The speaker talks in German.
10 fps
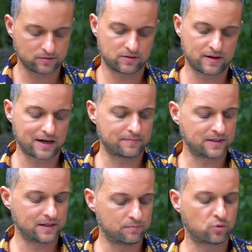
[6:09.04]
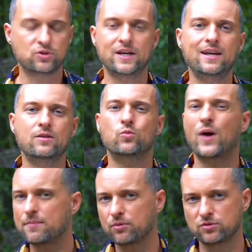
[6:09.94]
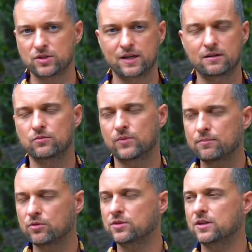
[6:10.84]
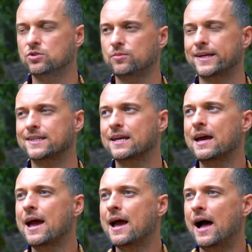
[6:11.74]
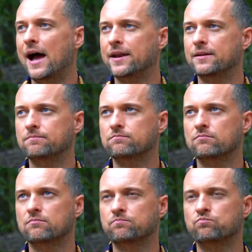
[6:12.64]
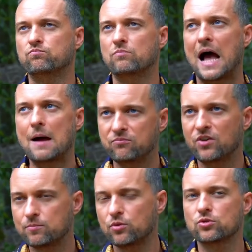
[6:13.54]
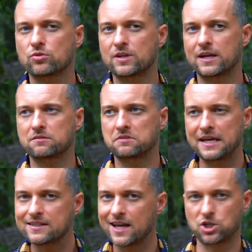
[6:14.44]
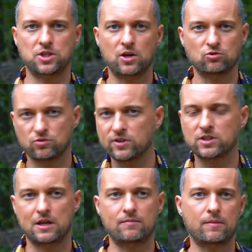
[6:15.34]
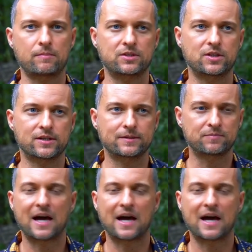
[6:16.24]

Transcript: Und zwar gab es hier Protein, Whey-Protein. Whey-Protein ist übrigens ein Abfallprodukt der Käseherstellung, so will ich es einmal mal betiteln,